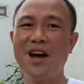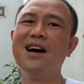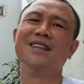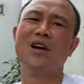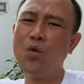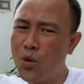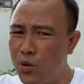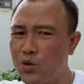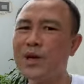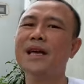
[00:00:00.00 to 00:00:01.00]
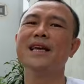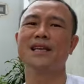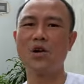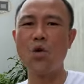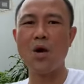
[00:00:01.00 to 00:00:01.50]
người ta luôn luôn suy nghĩ
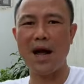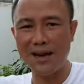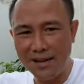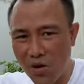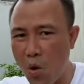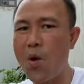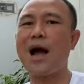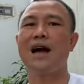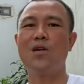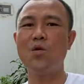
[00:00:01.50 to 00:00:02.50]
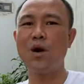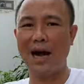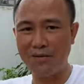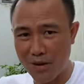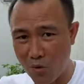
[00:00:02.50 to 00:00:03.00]
rằng cố gắng cố gắng cố
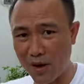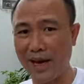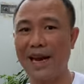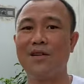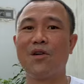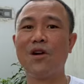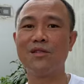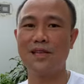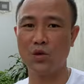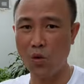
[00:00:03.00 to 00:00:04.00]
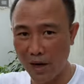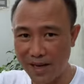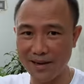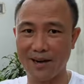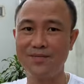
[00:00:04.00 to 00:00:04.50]
gắng và một ngày nào đó nó sẽ tốt
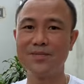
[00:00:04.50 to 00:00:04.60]
lên được